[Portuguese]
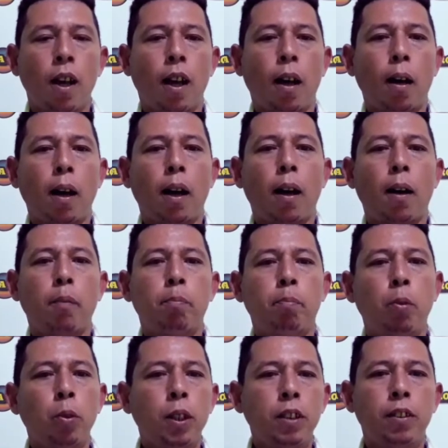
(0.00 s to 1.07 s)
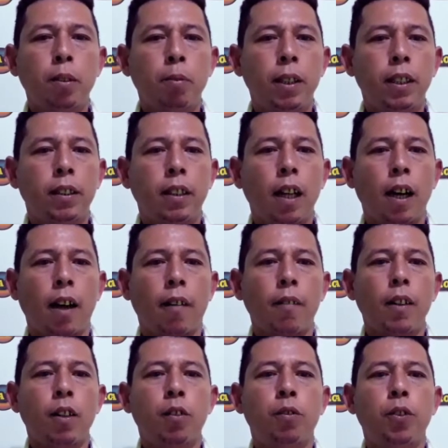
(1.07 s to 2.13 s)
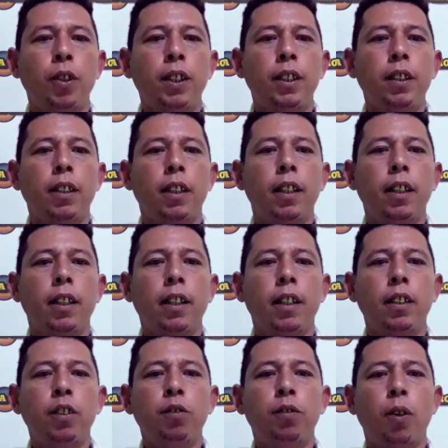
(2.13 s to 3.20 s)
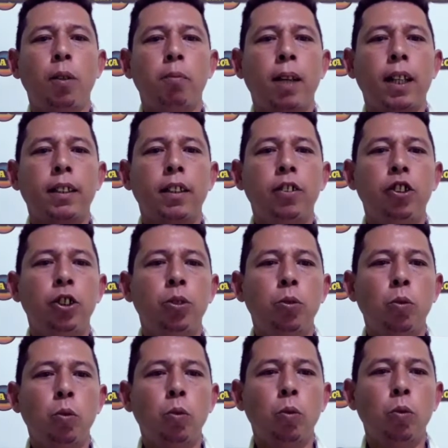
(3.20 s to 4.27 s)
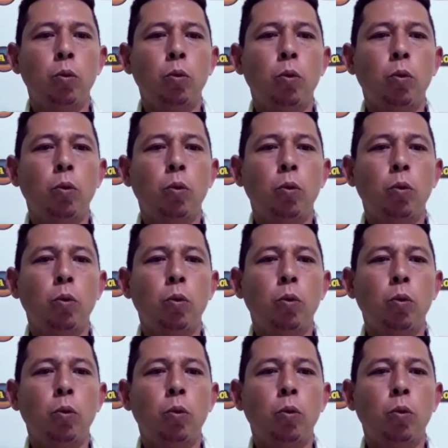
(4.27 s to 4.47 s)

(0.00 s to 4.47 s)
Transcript: a polícia militar foi é, informada de um,